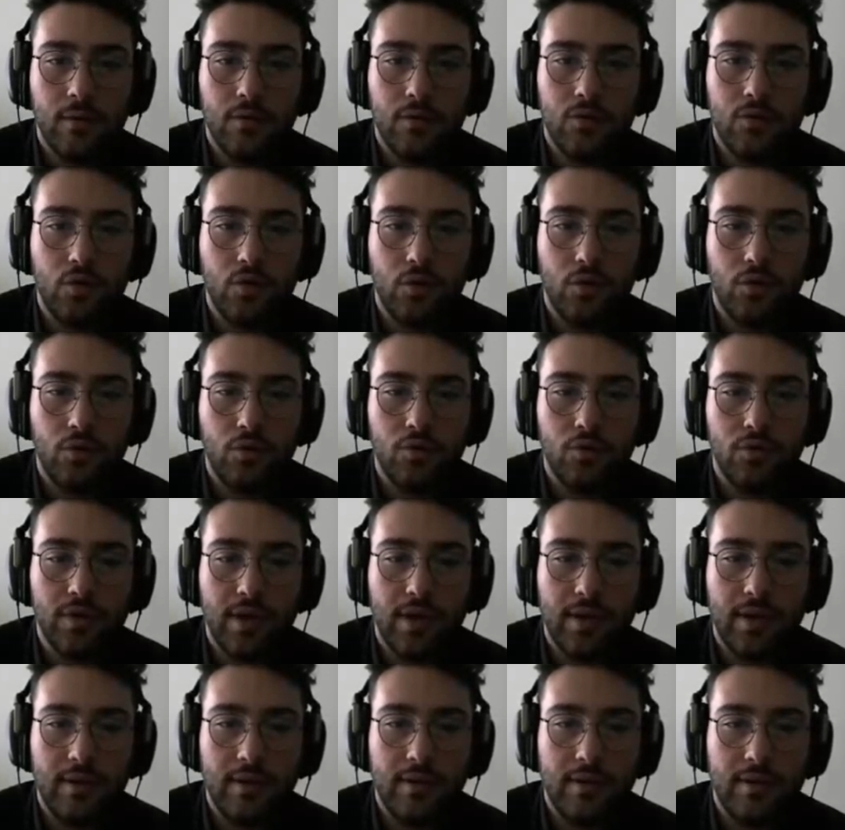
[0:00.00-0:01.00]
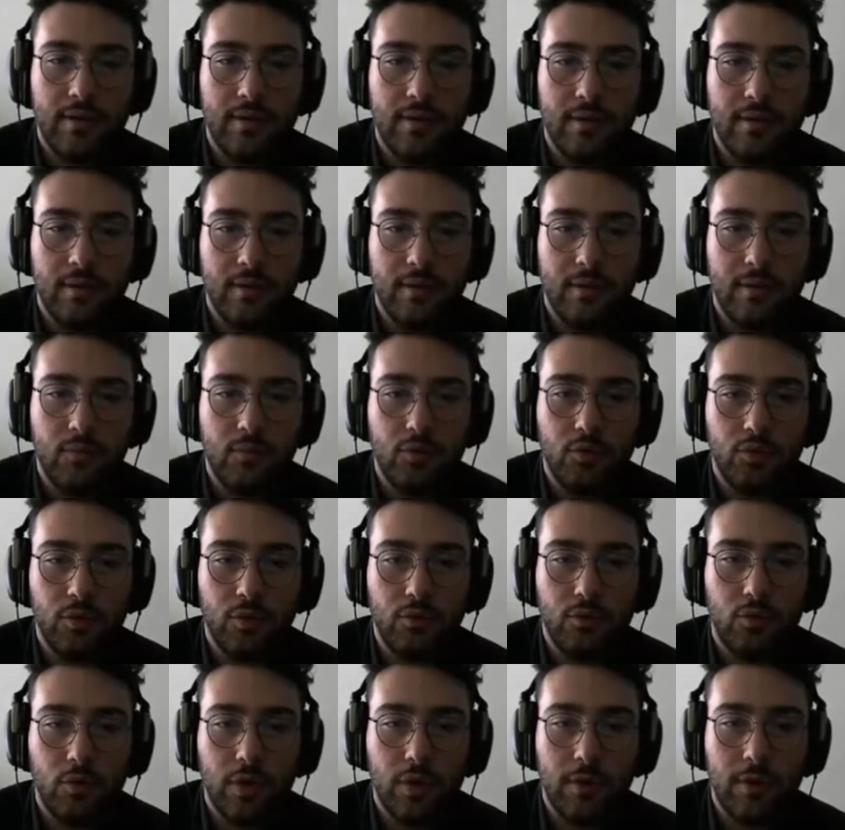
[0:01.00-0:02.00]
Çok güzel.
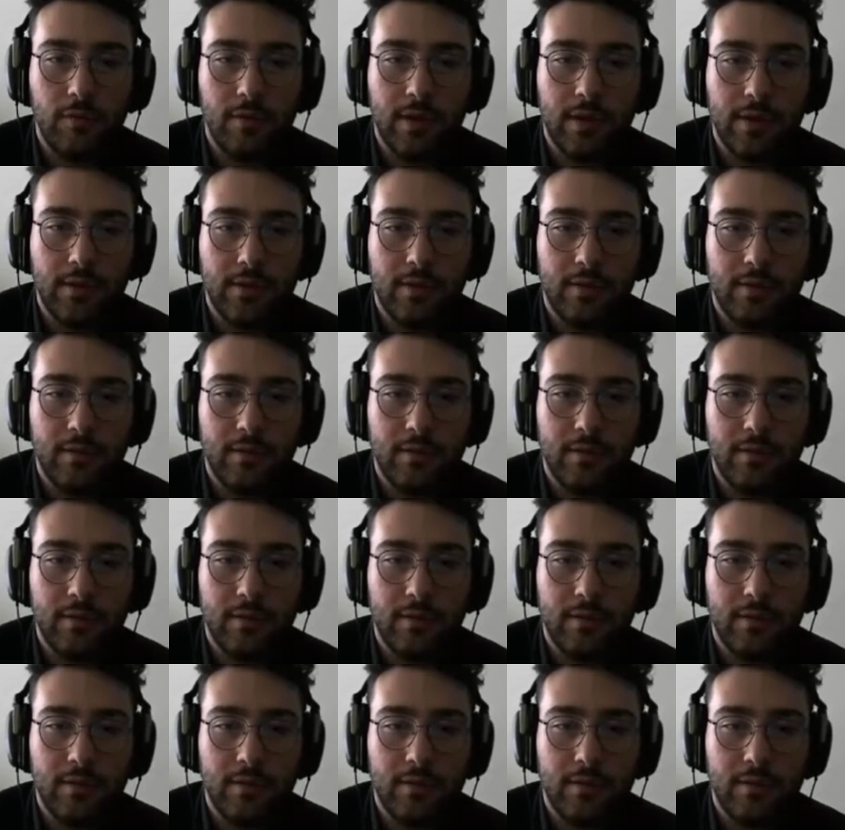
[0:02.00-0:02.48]
Burada dolap var.